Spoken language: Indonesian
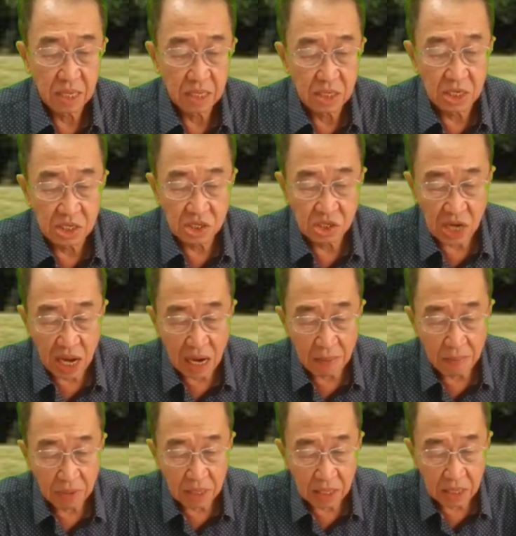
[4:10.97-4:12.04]
di
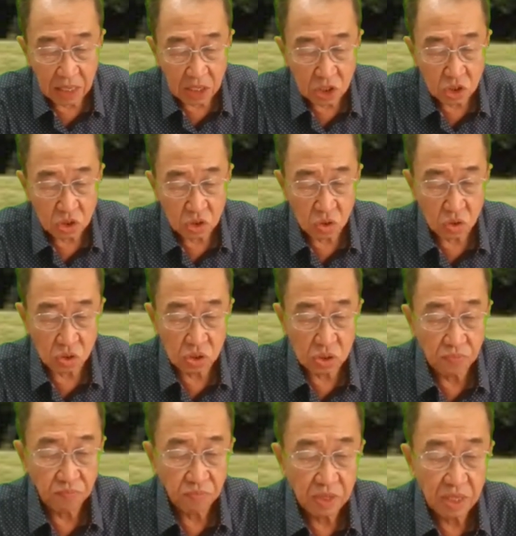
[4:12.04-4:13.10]
dalam Kristus
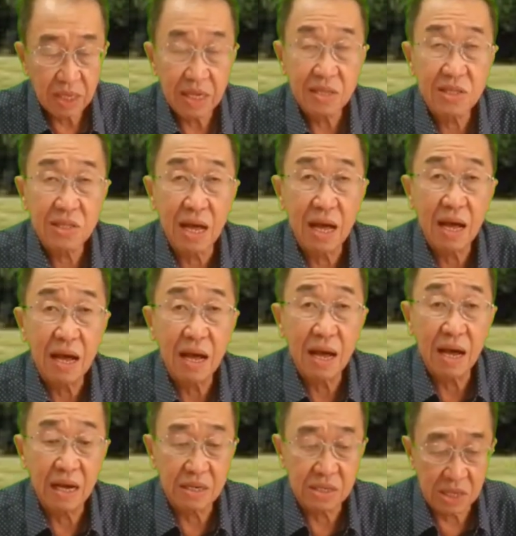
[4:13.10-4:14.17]
kita
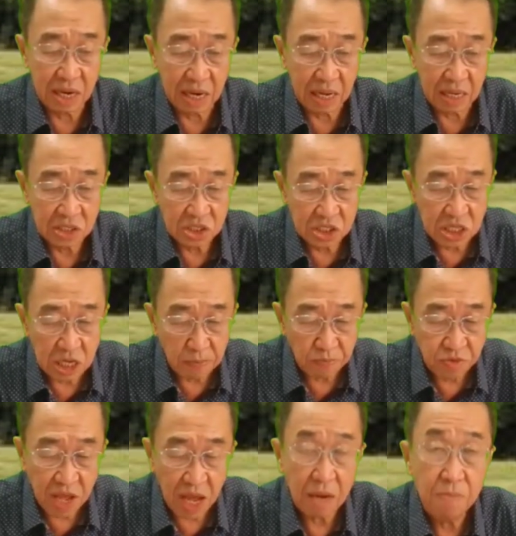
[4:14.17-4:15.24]
adalah
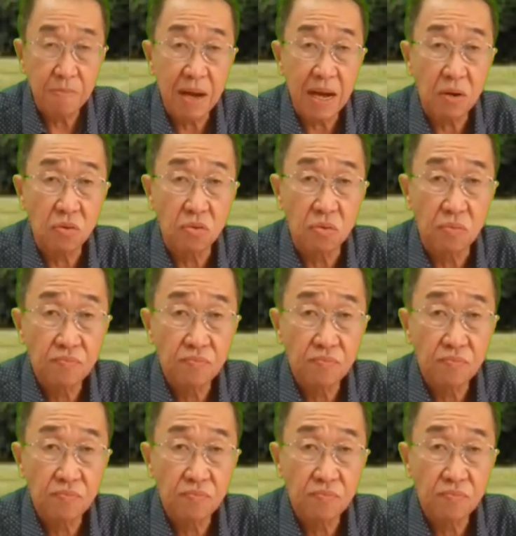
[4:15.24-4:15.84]
ciptaan baru